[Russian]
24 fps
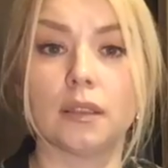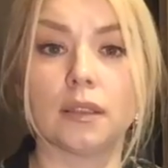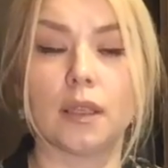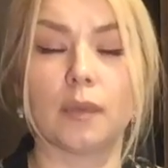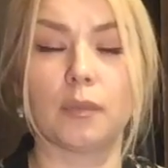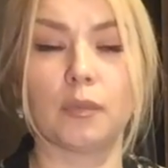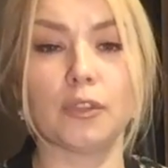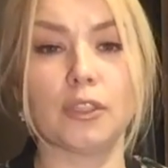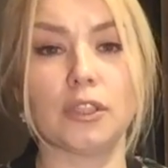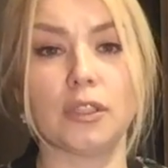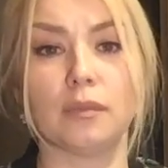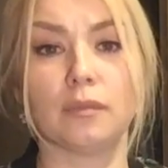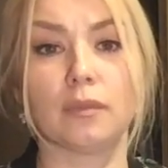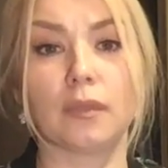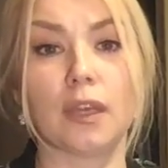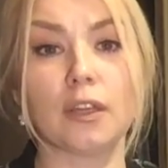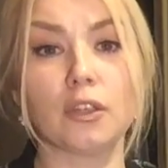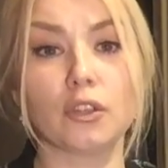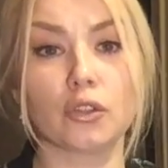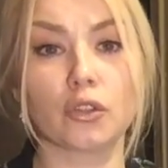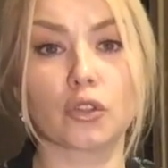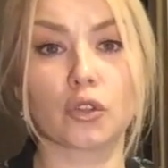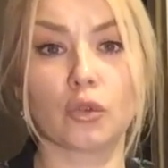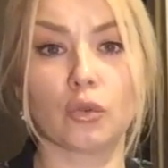Допустим,
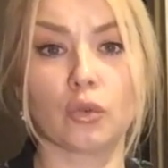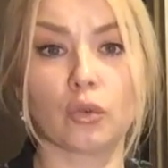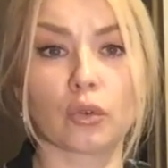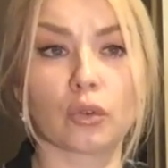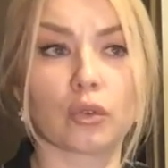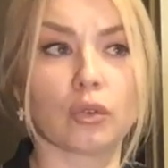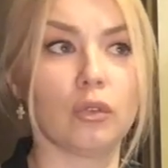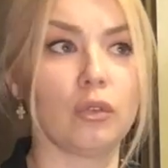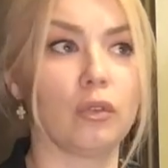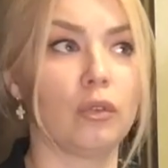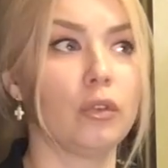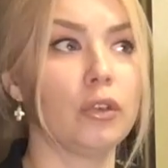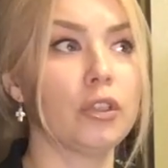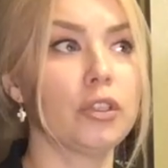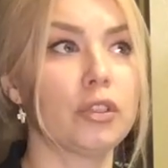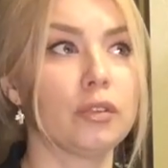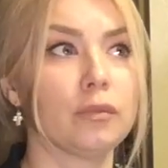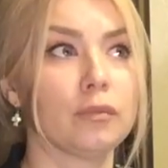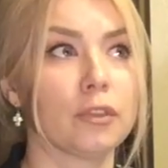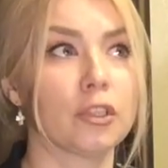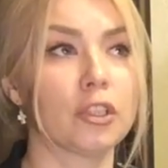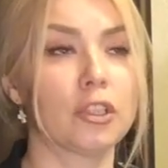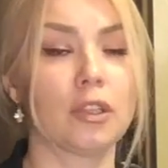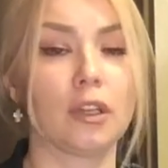нашу шкурку
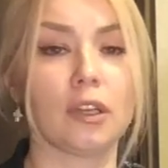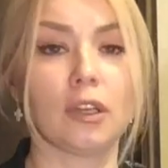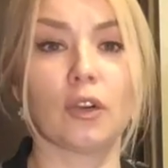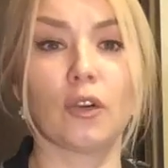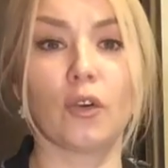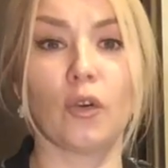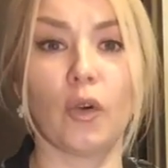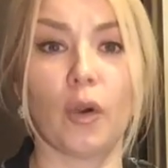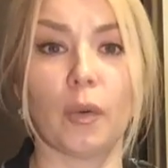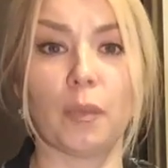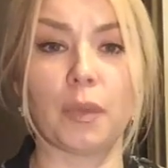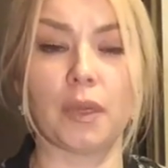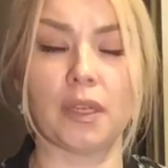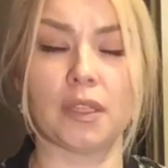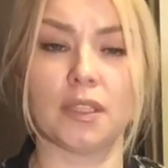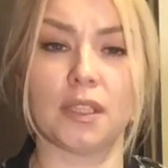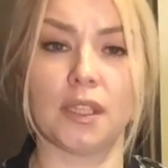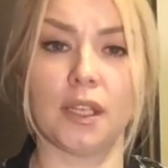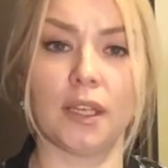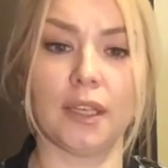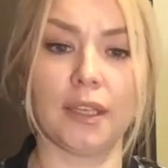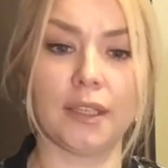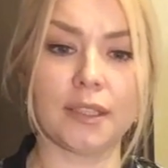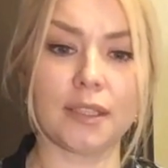очень можно легко
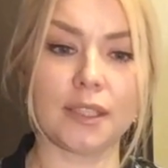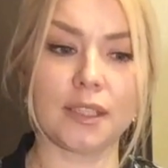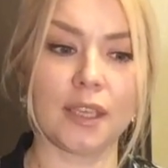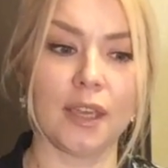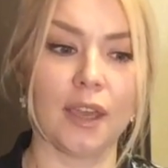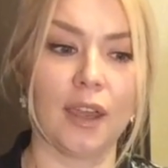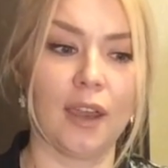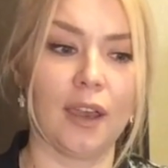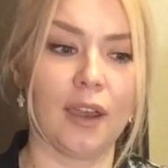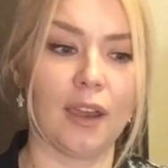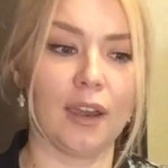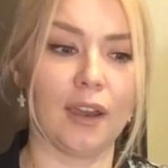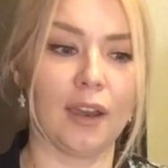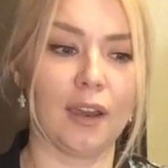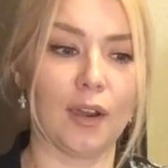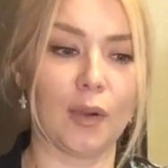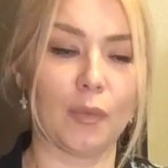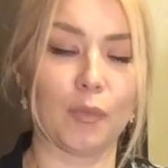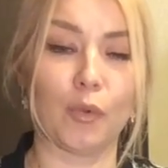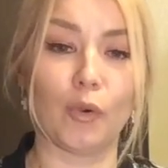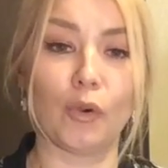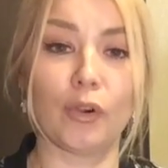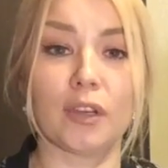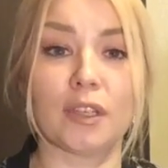определить
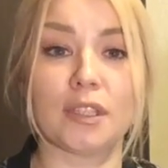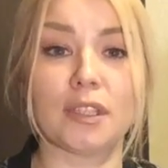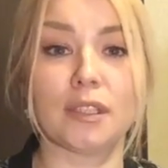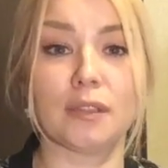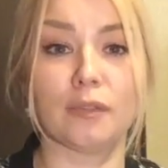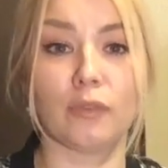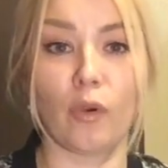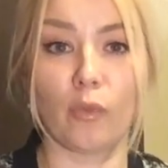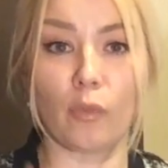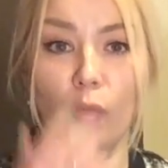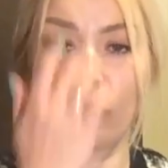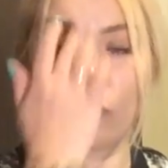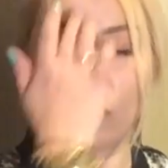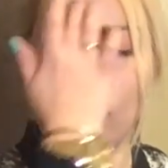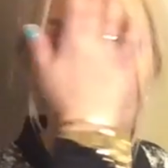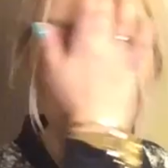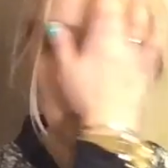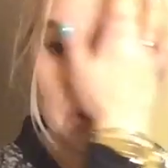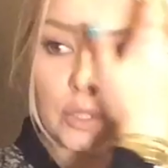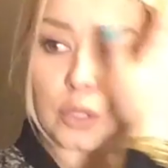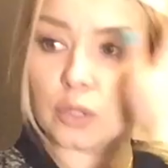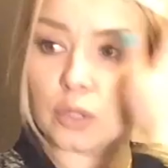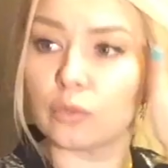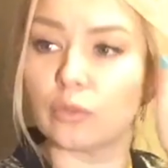э, по остевому
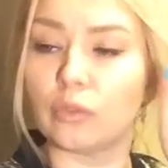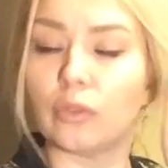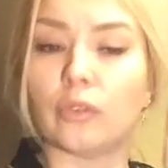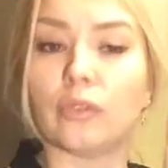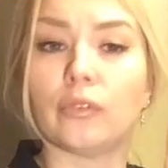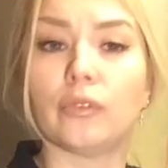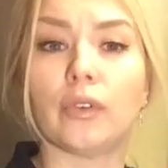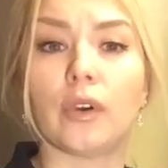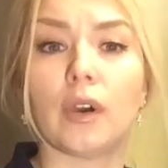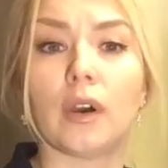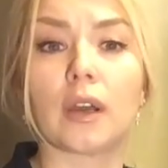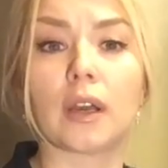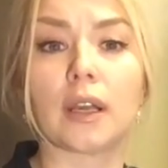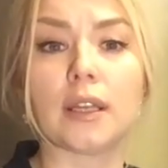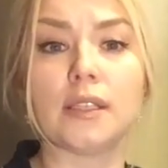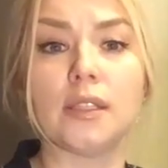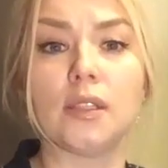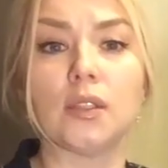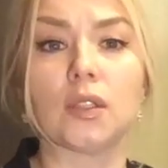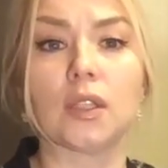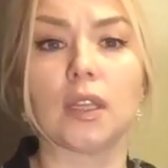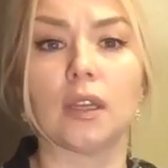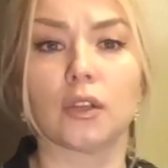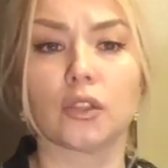волосу. В
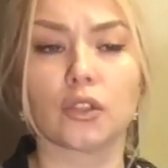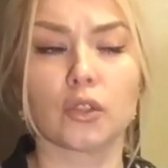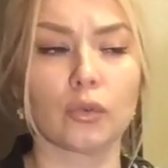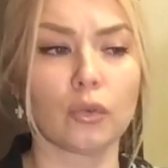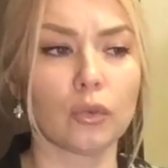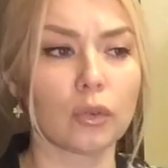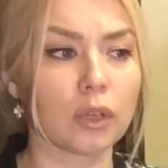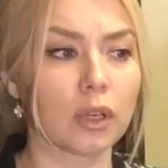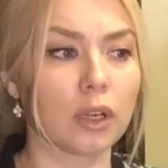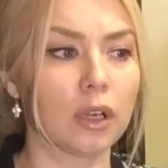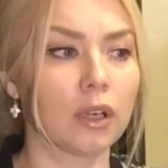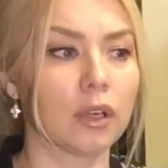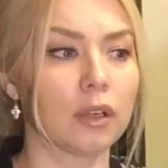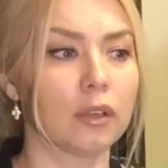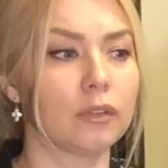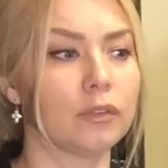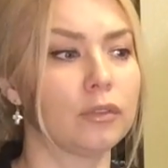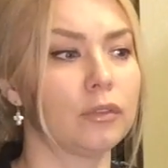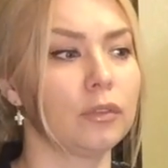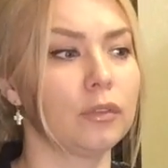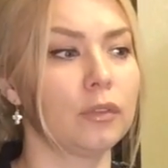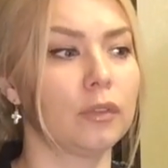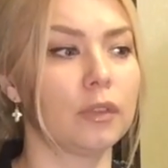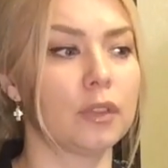российских шкурках,
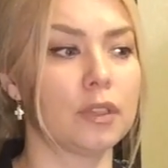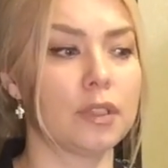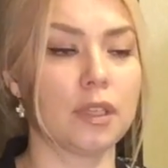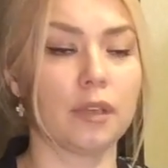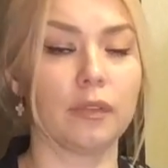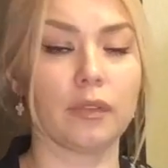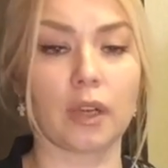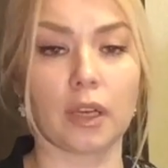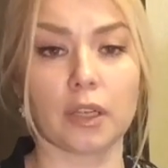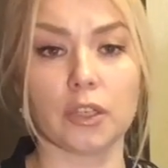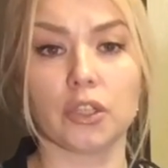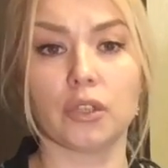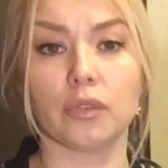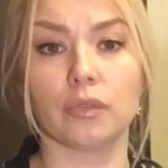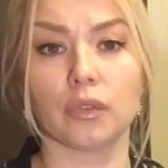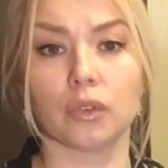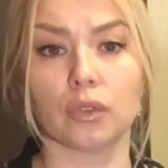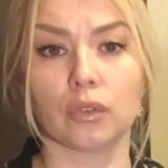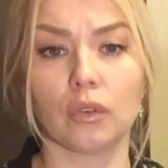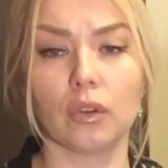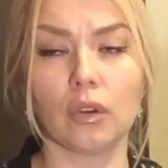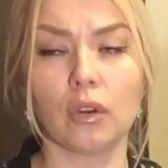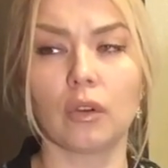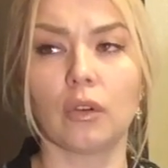в, где
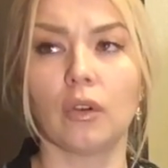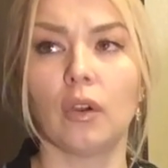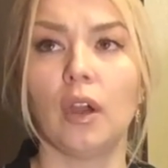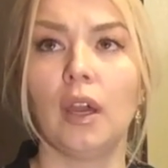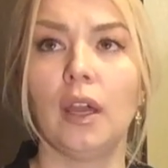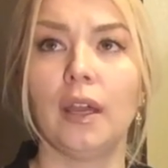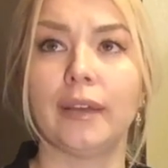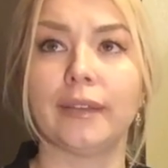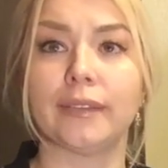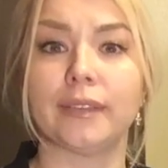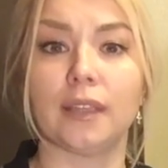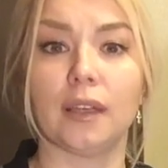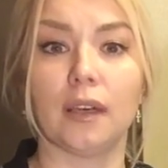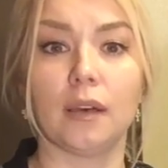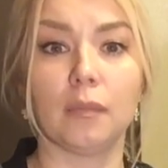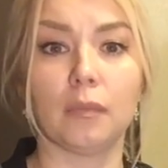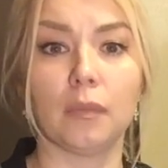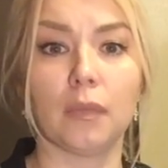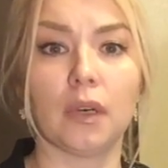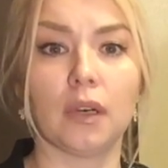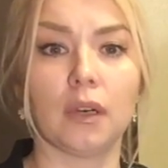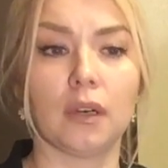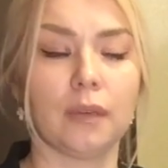выращивают норку, там...